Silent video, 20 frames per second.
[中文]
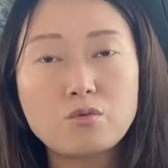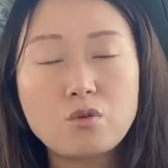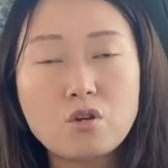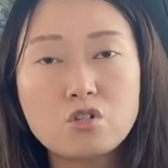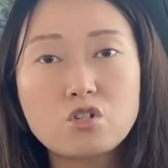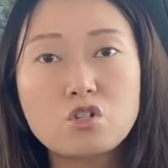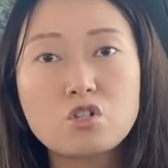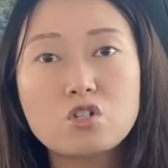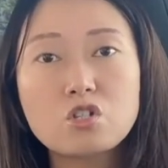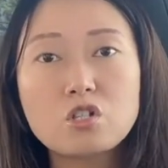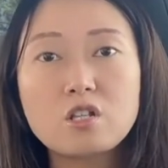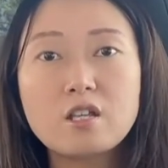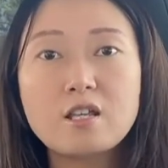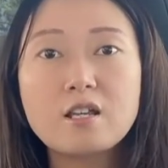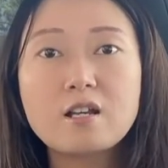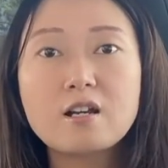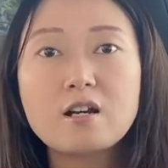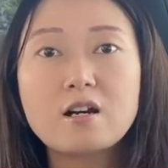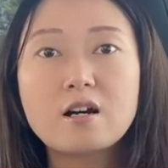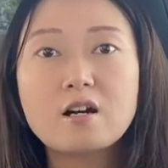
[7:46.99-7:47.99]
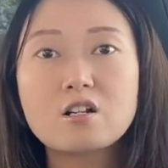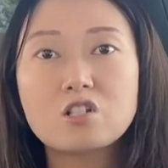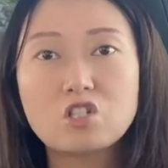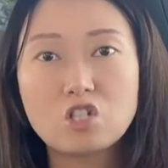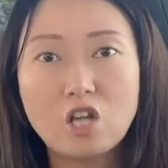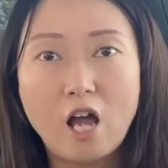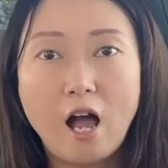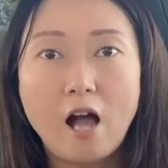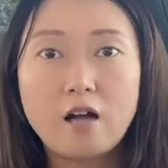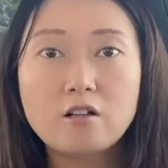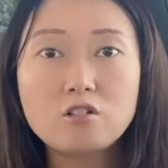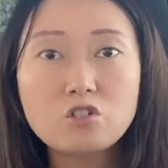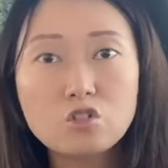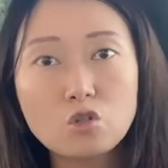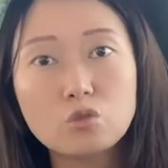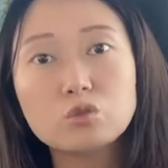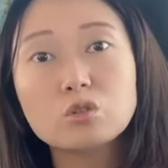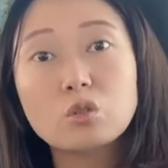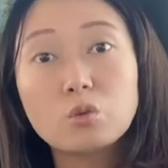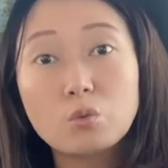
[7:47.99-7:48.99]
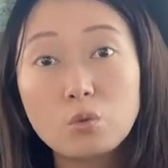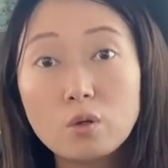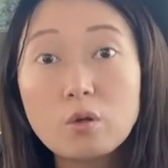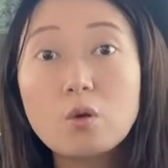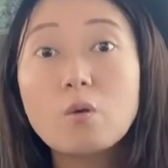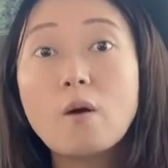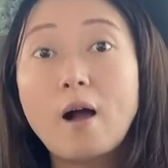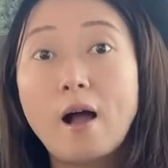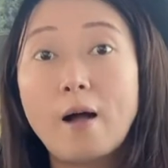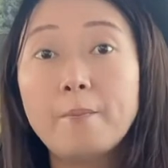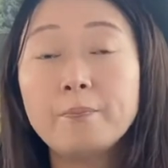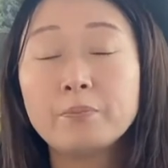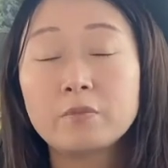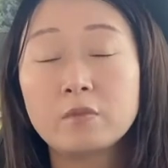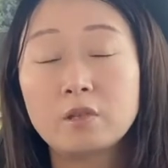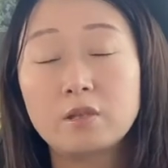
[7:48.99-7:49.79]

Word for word: 确实是一个长久的规划。